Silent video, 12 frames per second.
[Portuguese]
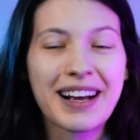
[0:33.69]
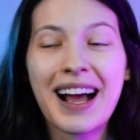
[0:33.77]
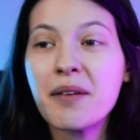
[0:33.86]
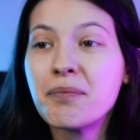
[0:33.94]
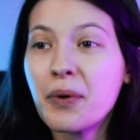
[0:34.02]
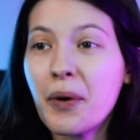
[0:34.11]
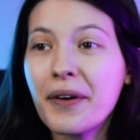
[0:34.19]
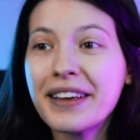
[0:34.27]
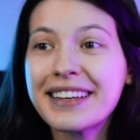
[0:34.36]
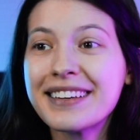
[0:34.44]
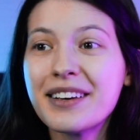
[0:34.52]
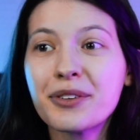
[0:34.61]
Acabou
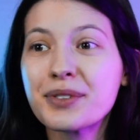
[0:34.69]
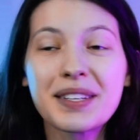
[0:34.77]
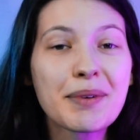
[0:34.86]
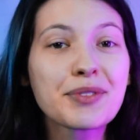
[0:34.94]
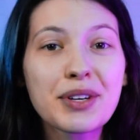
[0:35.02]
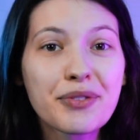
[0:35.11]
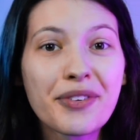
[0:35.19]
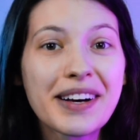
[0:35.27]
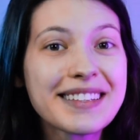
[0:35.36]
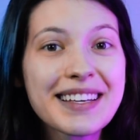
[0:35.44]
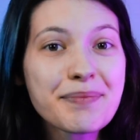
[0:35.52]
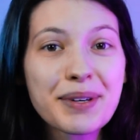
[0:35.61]
e eu não sei mais o que
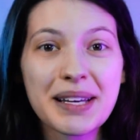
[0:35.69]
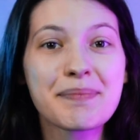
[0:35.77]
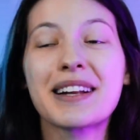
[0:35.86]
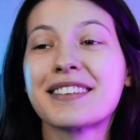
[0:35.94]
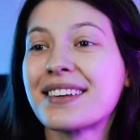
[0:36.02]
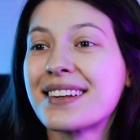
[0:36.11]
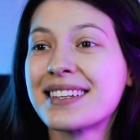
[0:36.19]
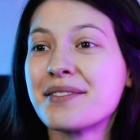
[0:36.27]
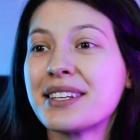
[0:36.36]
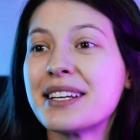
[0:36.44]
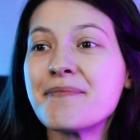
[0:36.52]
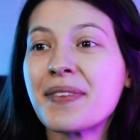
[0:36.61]
fazer porque parece que a nossa
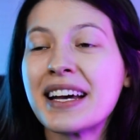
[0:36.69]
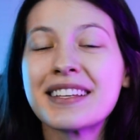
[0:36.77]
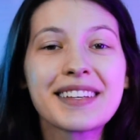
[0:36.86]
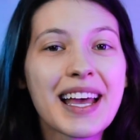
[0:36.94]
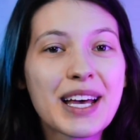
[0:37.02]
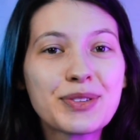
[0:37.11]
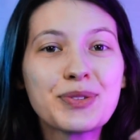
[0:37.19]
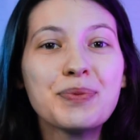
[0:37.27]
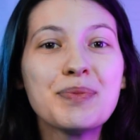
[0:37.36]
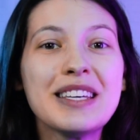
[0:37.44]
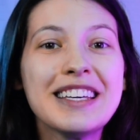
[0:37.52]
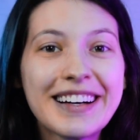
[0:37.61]
vida se
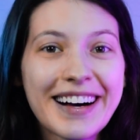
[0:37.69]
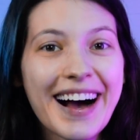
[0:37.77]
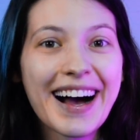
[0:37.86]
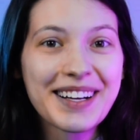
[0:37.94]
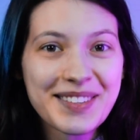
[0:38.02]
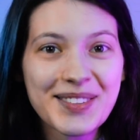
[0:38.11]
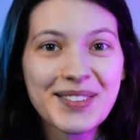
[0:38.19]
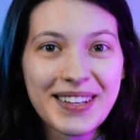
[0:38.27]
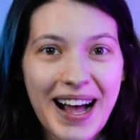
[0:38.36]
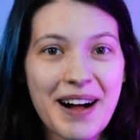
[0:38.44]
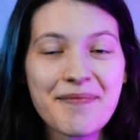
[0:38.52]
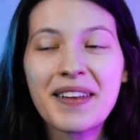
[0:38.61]
resumia a
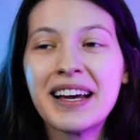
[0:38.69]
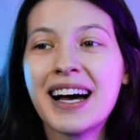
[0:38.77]
estudar.